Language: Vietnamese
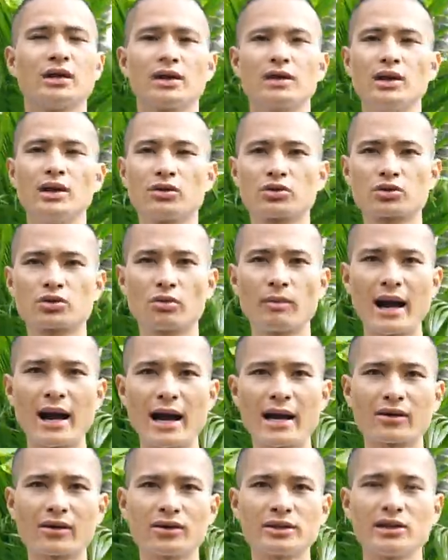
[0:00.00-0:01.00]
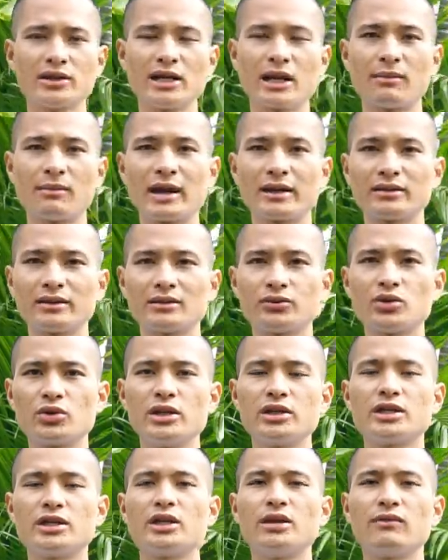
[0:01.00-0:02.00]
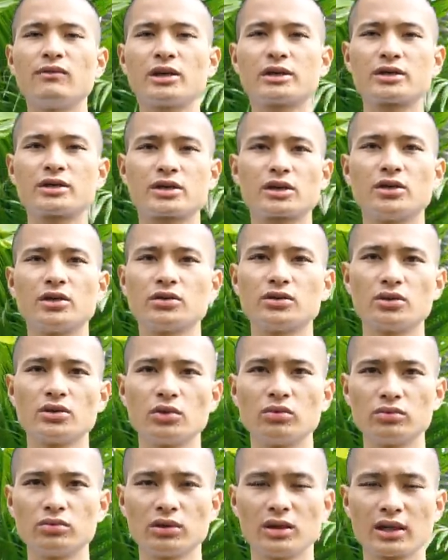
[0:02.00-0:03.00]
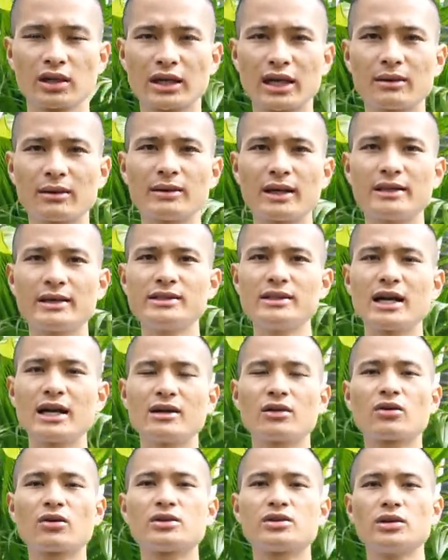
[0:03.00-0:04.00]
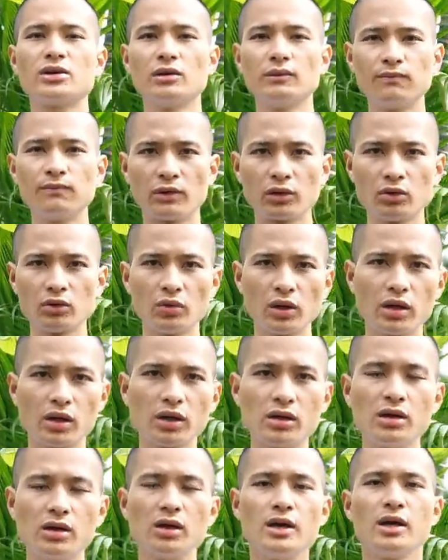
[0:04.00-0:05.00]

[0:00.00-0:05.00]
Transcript: cái điều số 3 đó chính là bạn duy trì và sử dụng kem đánh răng có chứa fluor